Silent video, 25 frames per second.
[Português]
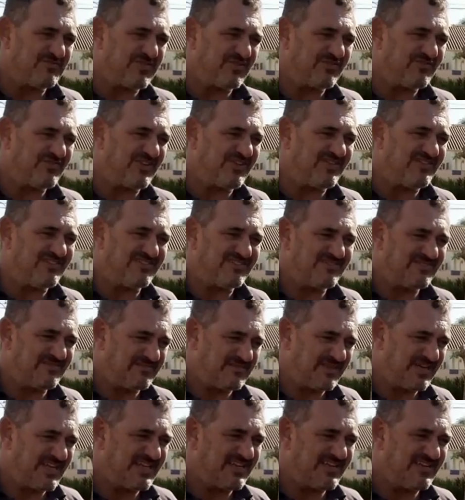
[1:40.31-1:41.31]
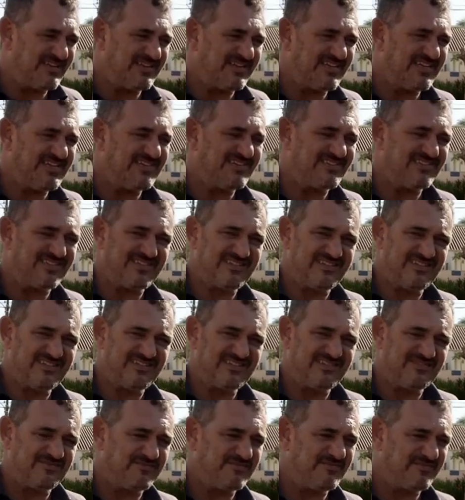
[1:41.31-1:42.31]
O pessoal brinca
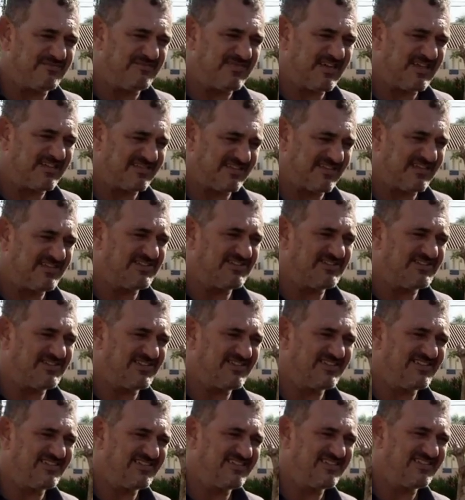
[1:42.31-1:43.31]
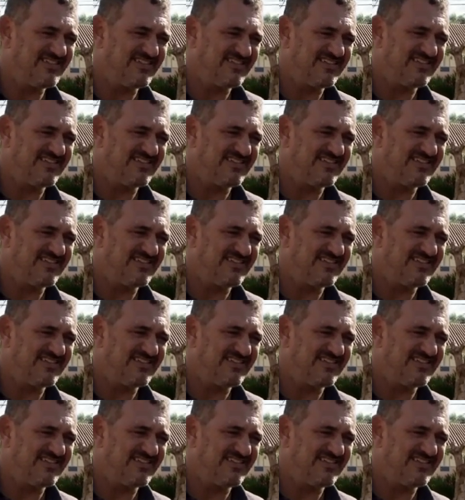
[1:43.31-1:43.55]
isso bastante.